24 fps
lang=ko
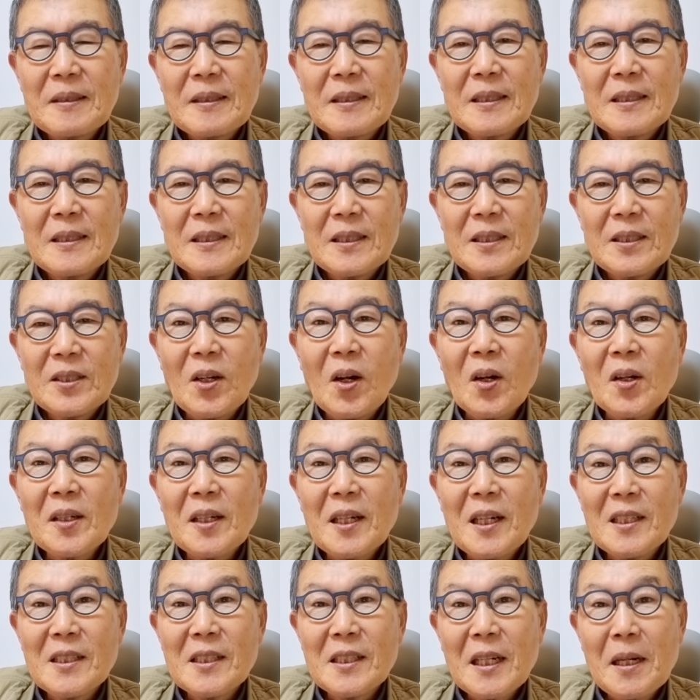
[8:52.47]
그 열
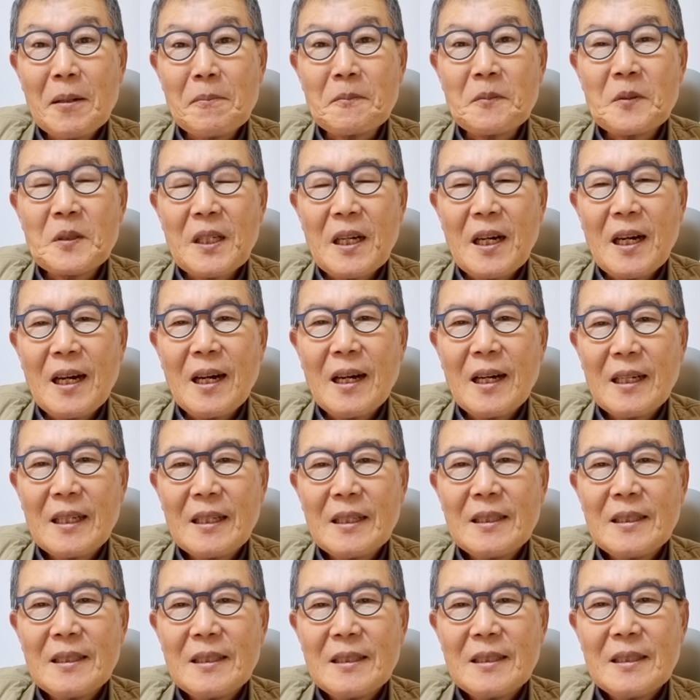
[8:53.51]
가지 감사.
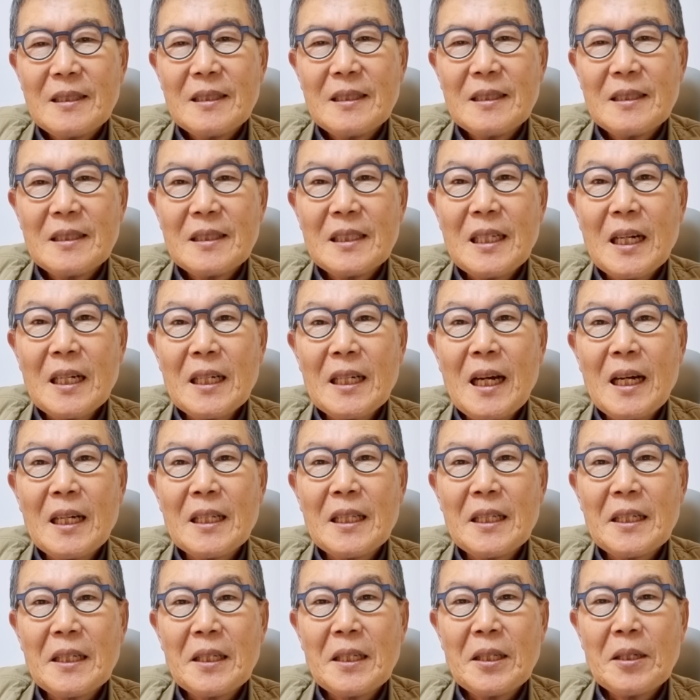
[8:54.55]
자기
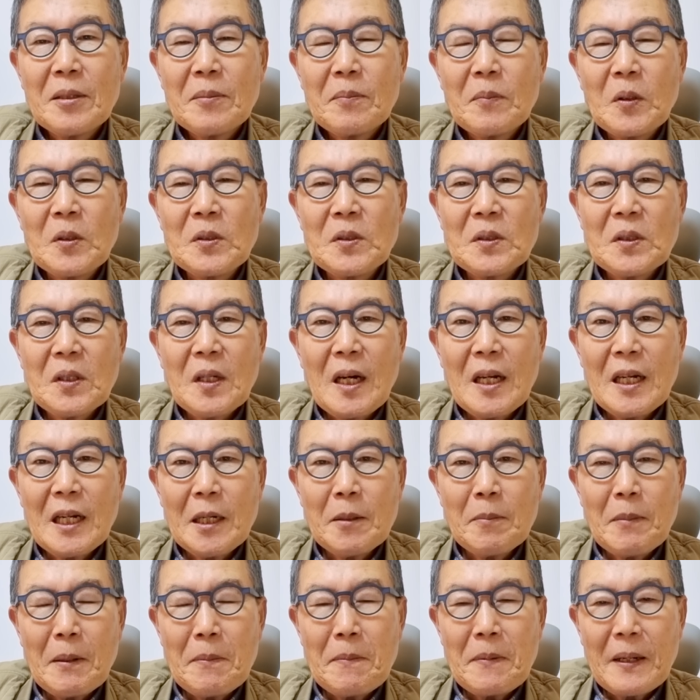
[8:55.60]
아들이 먼저
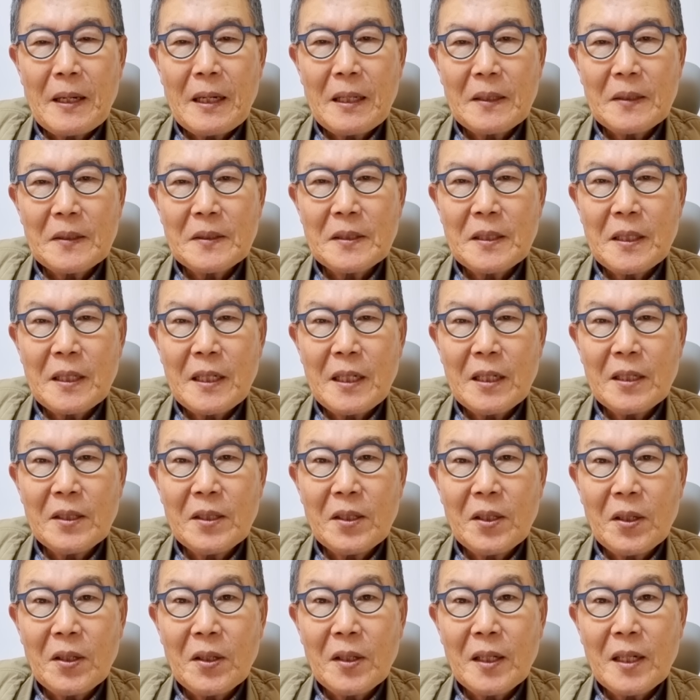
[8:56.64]
하나님 앞에 간 것에 대한
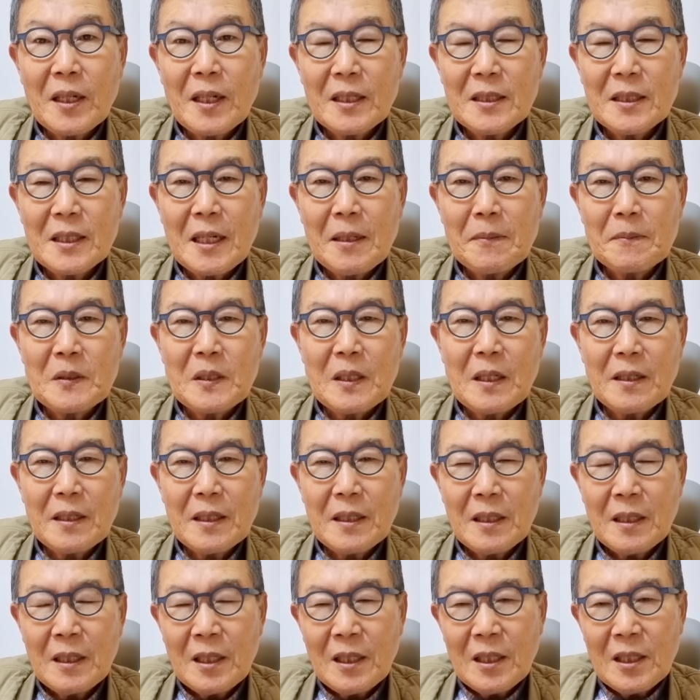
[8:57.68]
열 가지
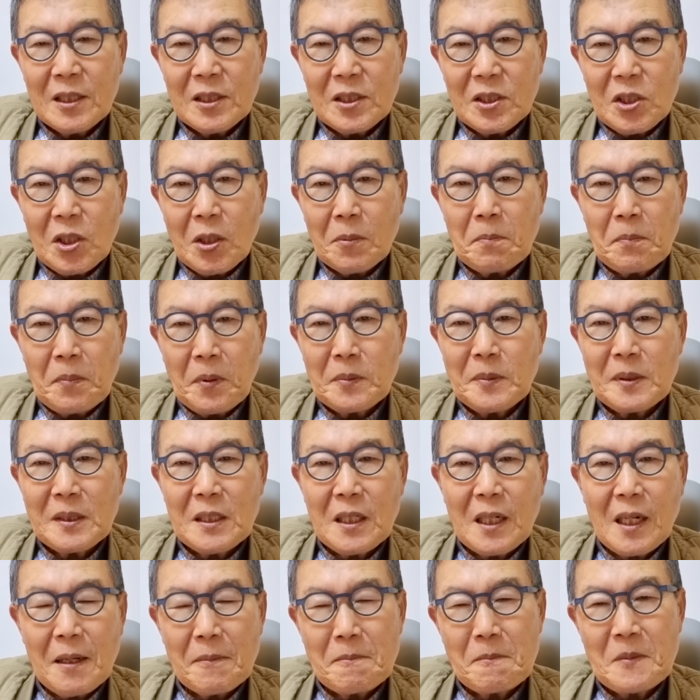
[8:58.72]
감사인데 첫
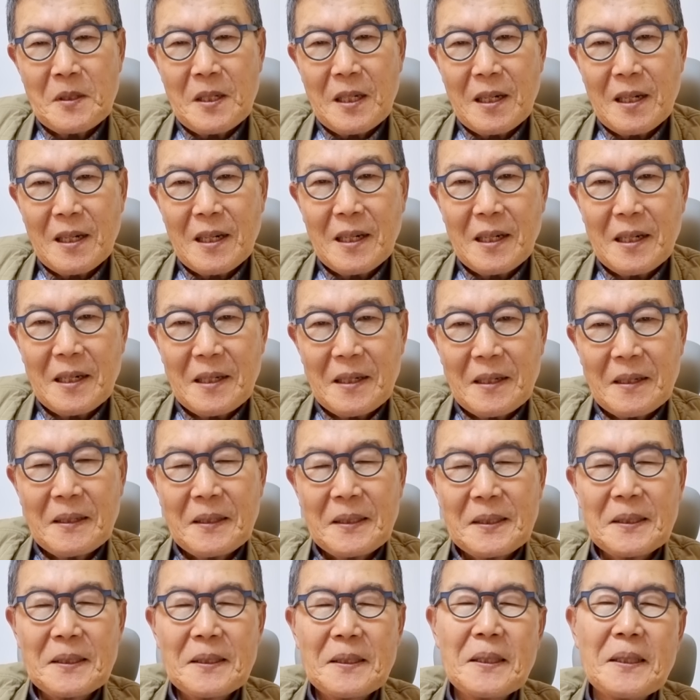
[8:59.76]
번째 감사가
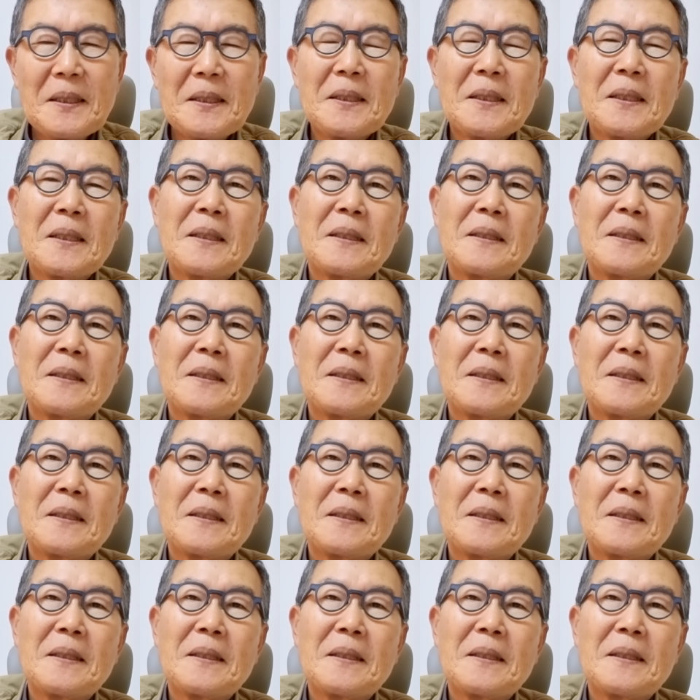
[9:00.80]
이거였어요.